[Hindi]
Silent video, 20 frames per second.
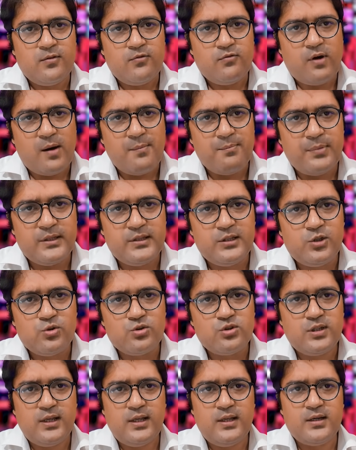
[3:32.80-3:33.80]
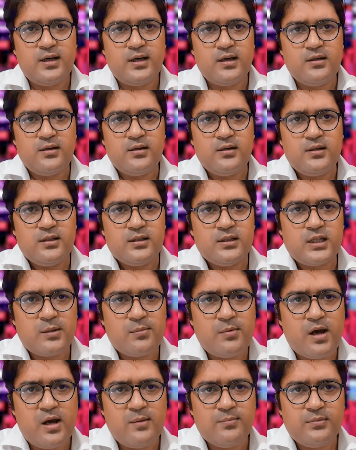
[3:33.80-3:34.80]
वामपंथियों से लेकर
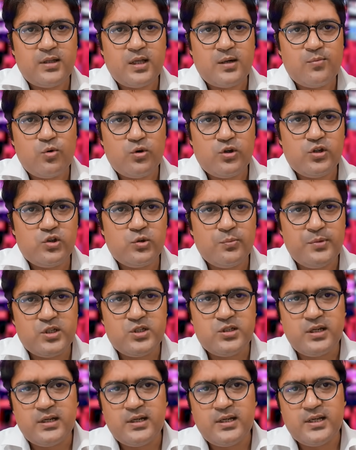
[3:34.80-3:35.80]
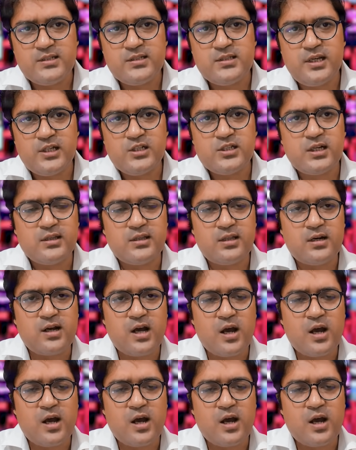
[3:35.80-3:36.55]
तमाम धर्मों की जो मिशनरी हैं इस देश के अंदर